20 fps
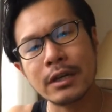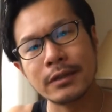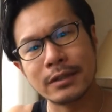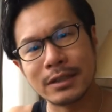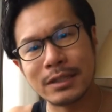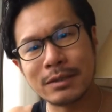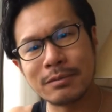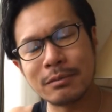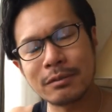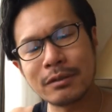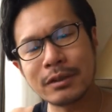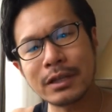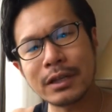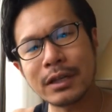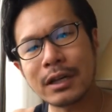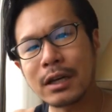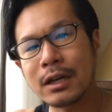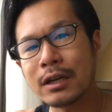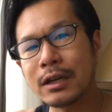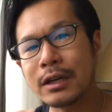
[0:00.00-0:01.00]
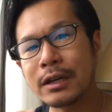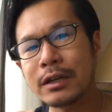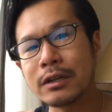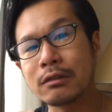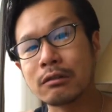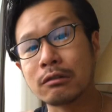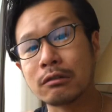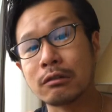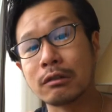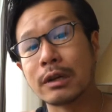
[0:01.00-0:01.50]
自分で考え
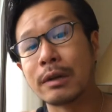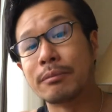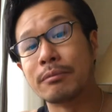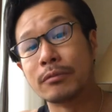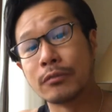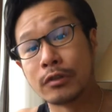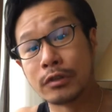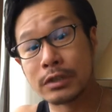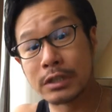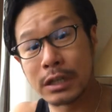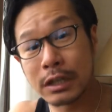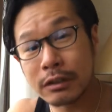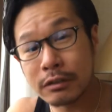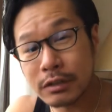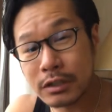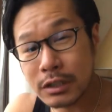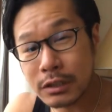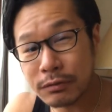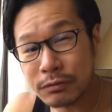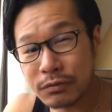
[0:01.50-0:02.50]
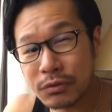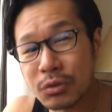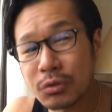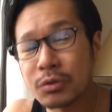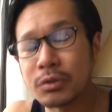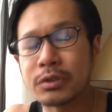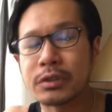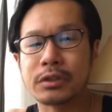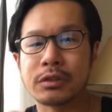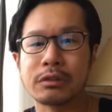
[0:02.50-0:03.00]
ることがむちゃくちゃ不
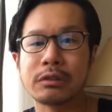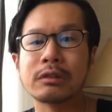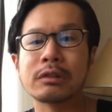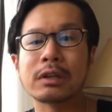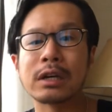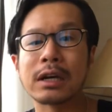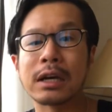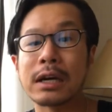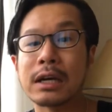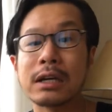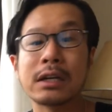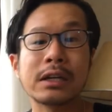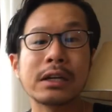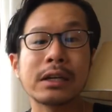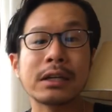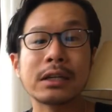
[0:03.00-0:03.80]
得意というか考